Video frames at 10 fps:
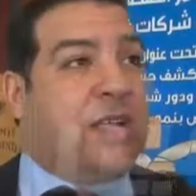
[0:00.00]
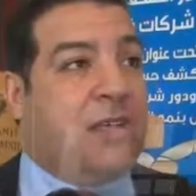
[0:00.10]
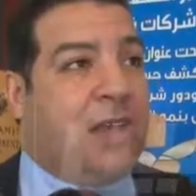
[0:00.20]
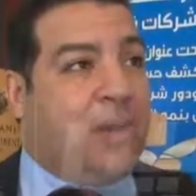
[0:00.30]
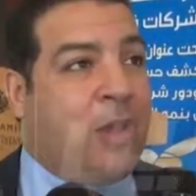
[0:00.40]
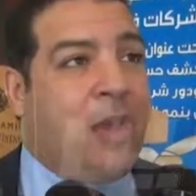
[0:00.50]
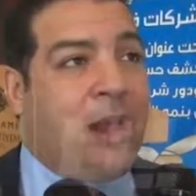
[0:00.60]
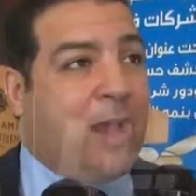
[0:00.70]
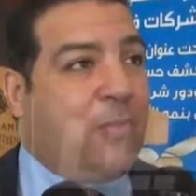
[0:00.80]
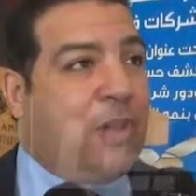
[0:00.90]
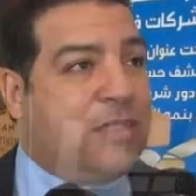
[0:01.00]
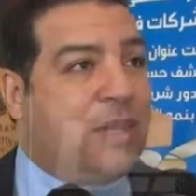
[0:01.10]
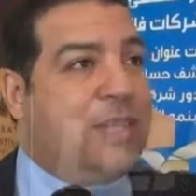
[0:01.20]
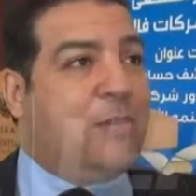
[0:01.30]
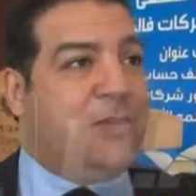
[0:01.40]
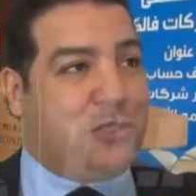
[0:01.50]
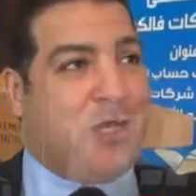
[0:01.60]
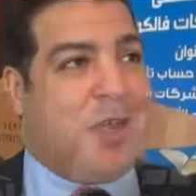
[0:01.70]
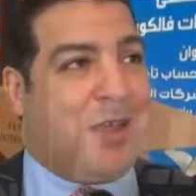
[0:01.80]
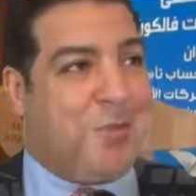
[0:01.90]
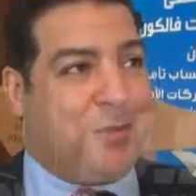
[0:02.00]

كتير قوي الحمد لله السنه دي ما فيش اي حاجه